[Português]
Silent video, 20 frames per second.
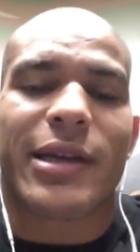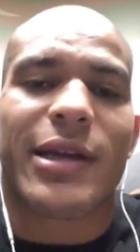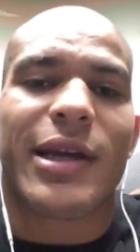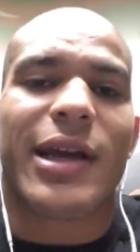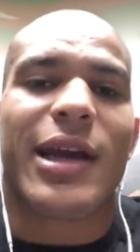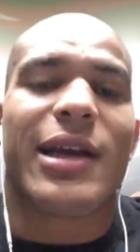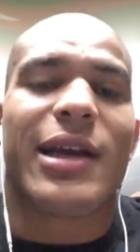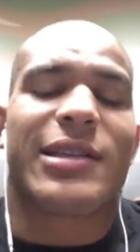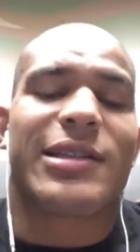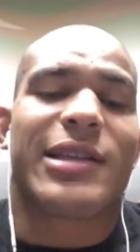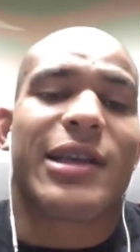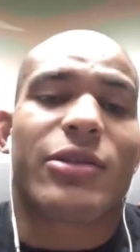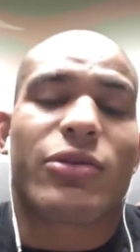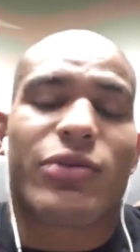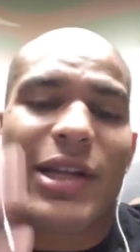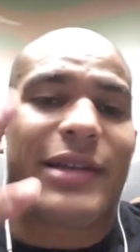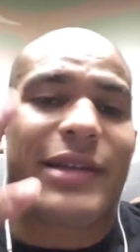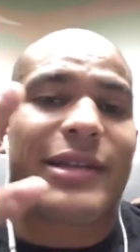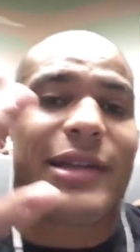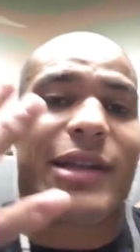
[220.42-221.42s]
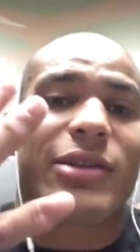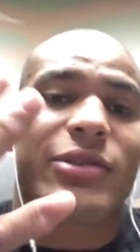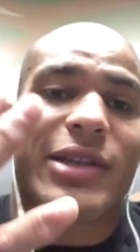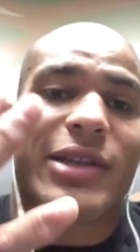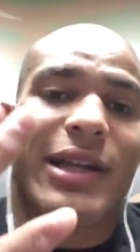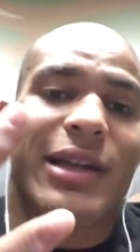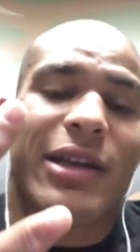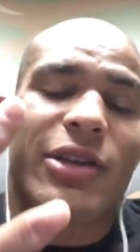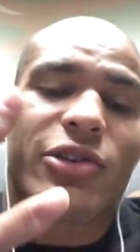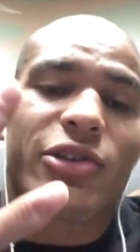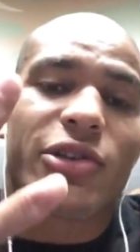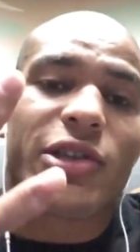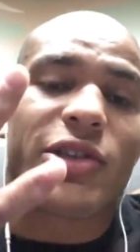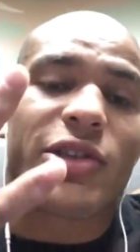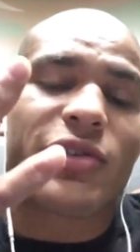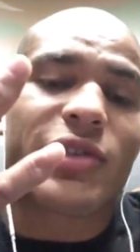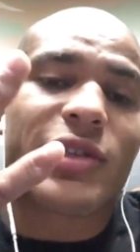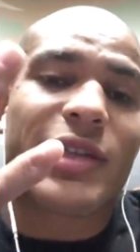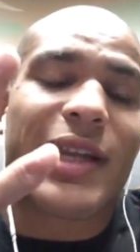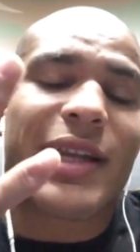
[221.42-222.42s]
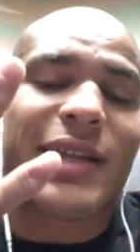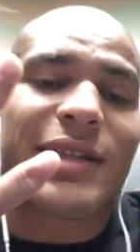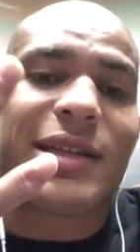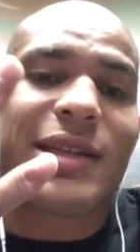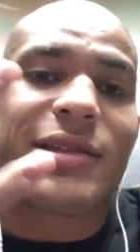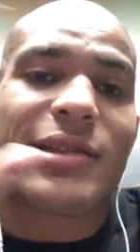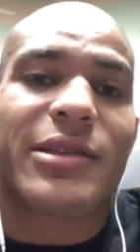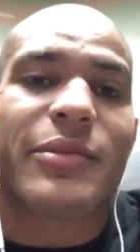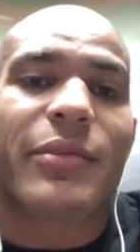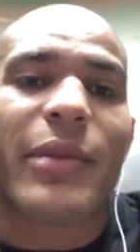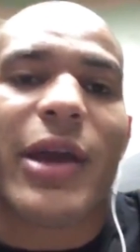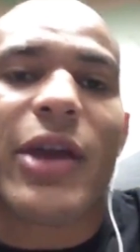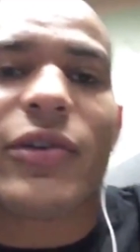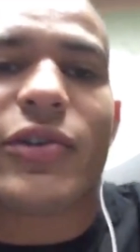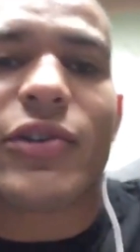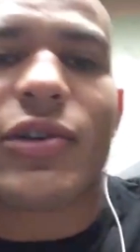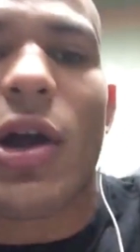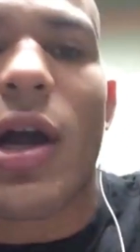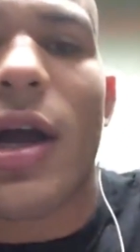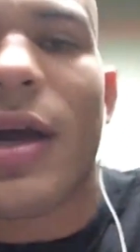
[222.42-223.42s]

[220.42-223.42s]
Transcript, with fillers: Estamos treinando jiu-jitsu três anos e meio só.